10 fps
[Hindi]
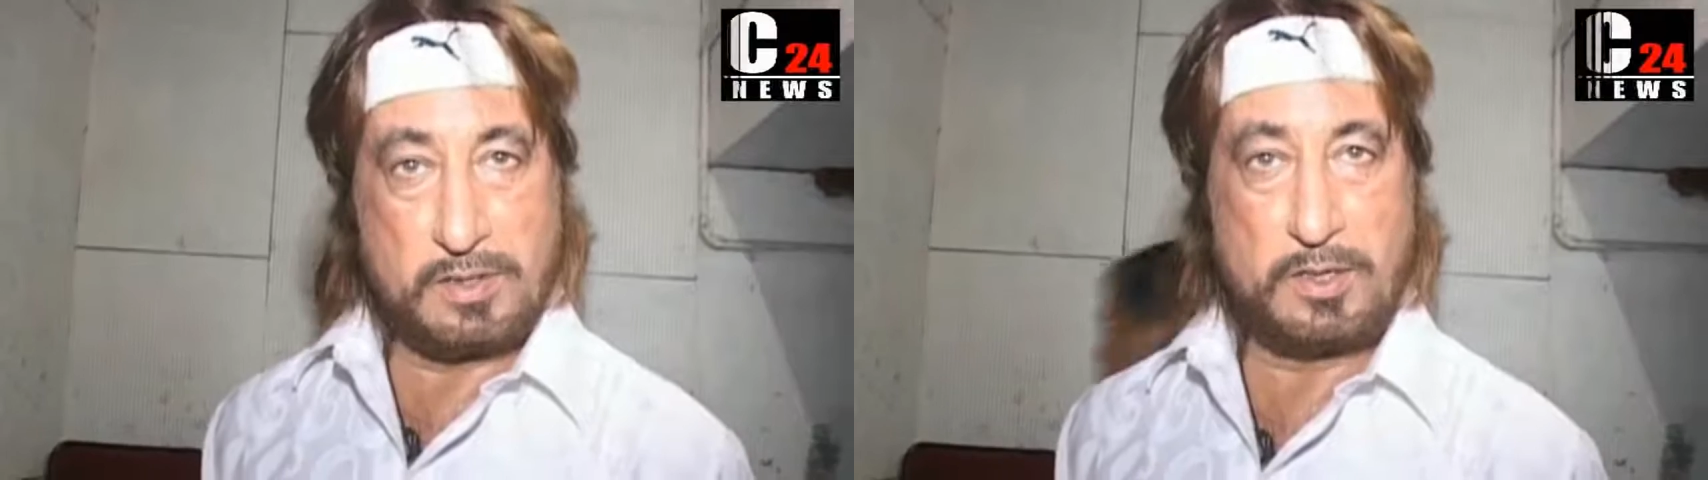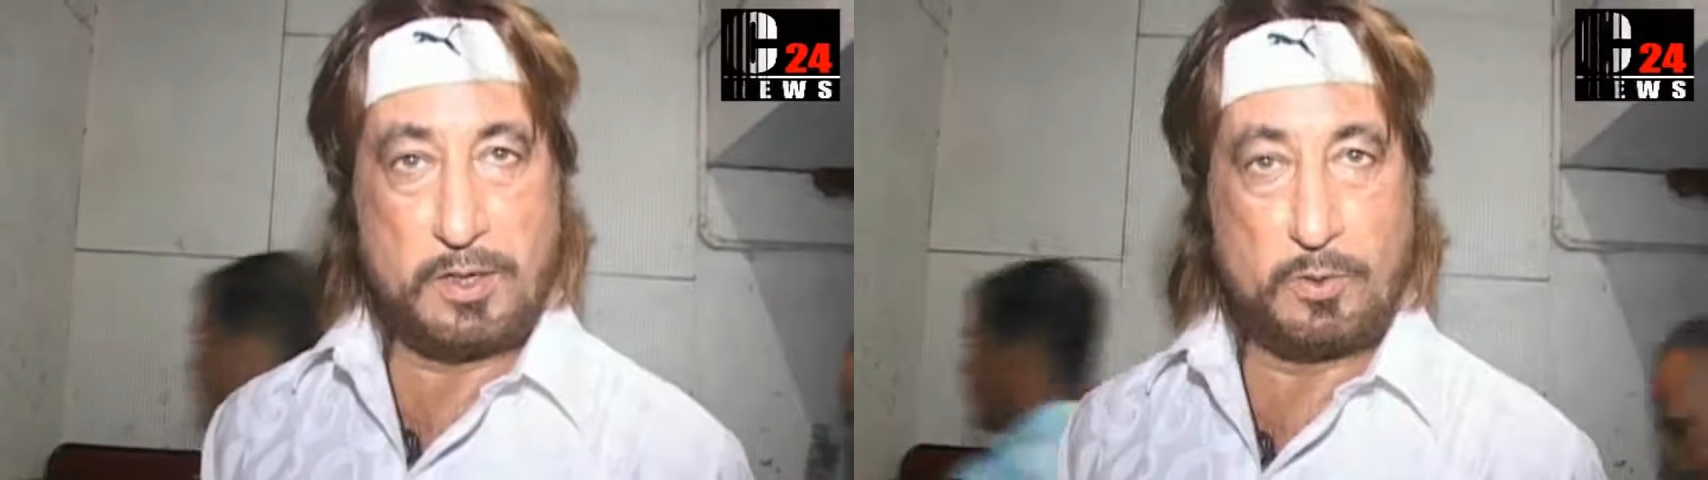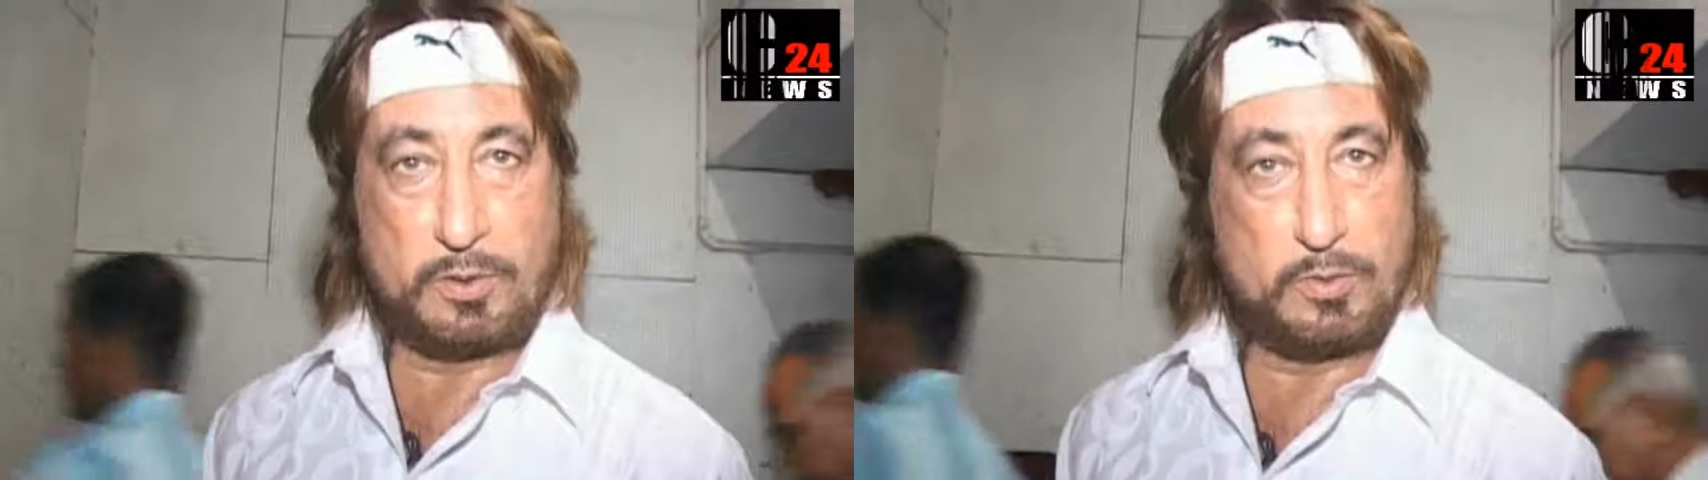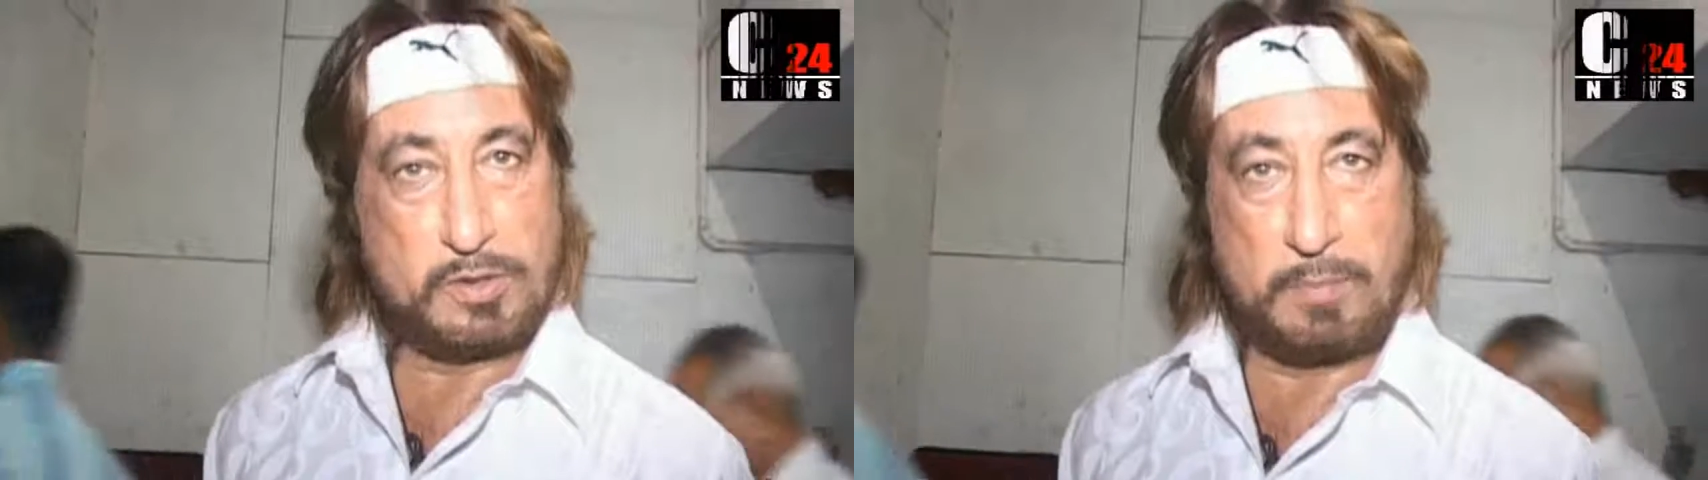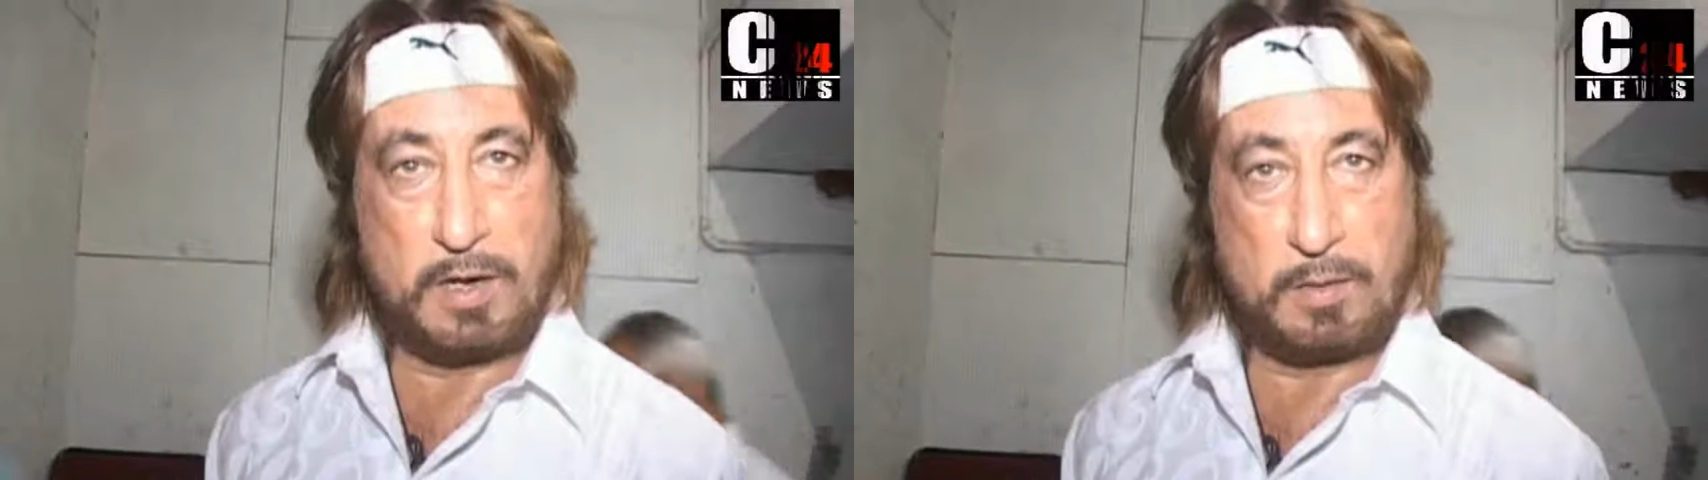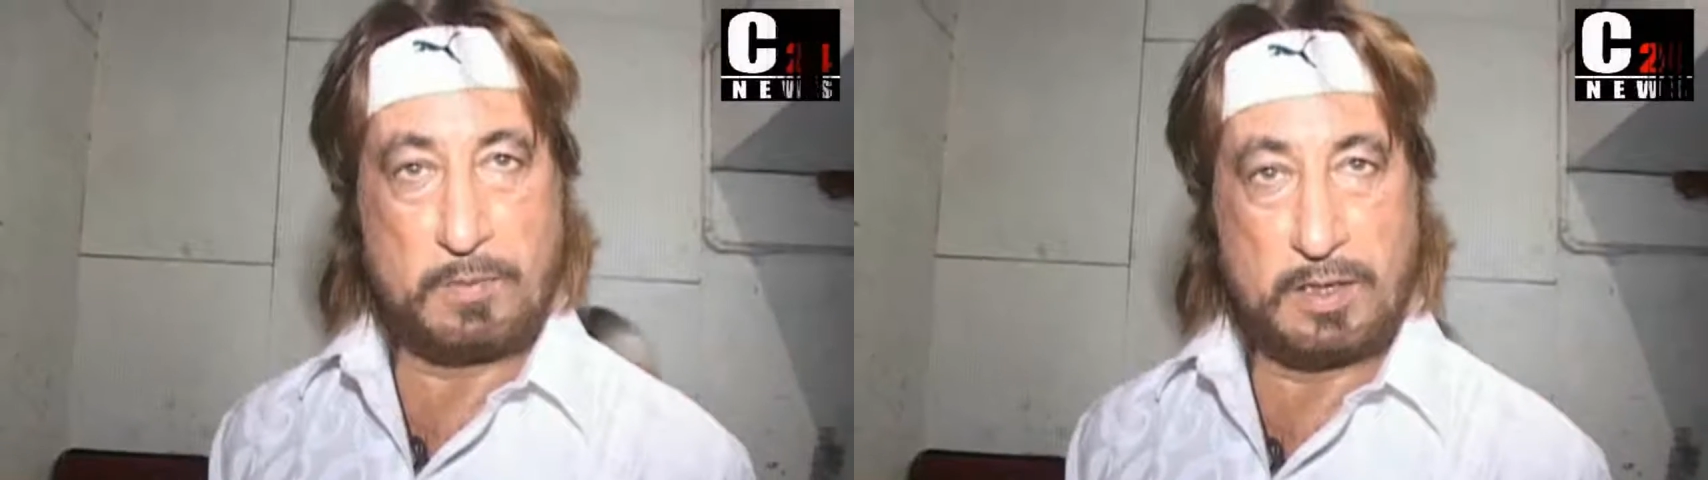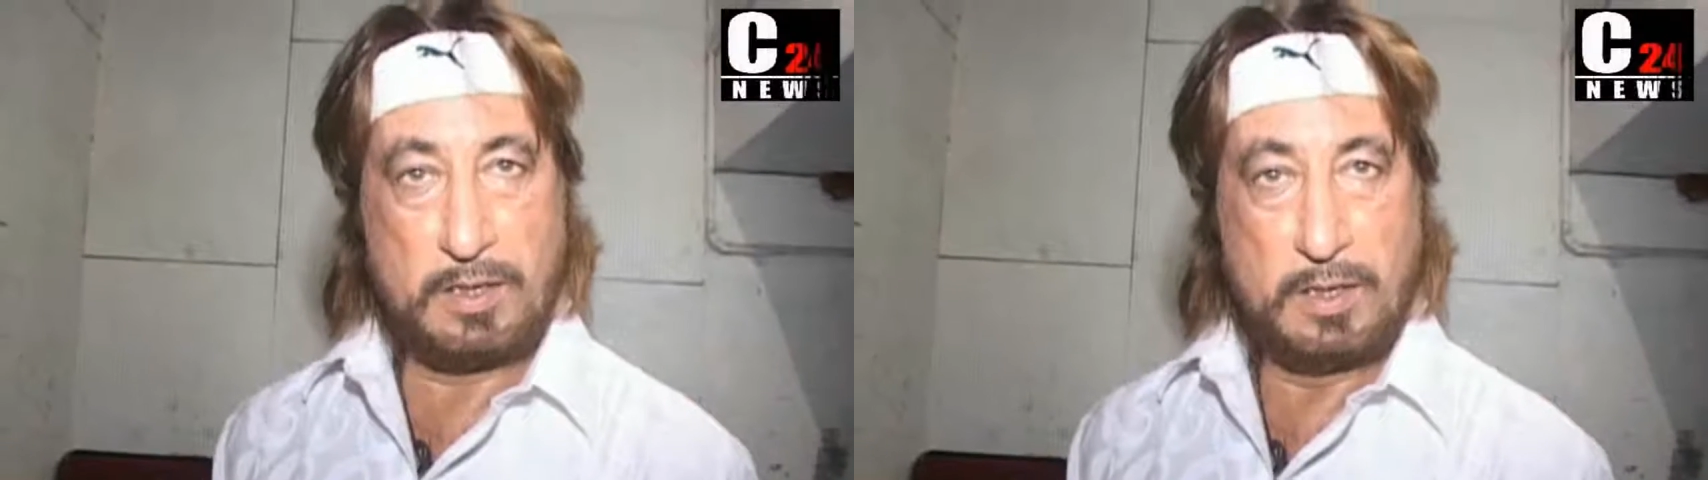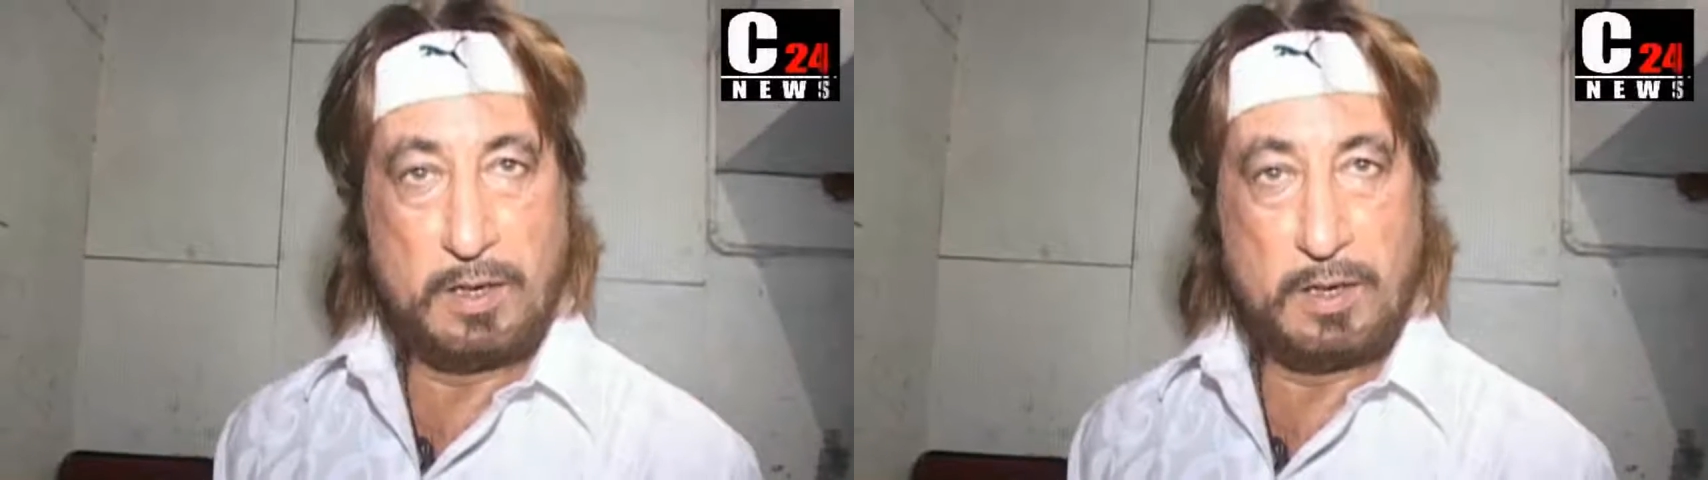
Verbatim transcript: ज़िंदगी होती है उसके बारे में है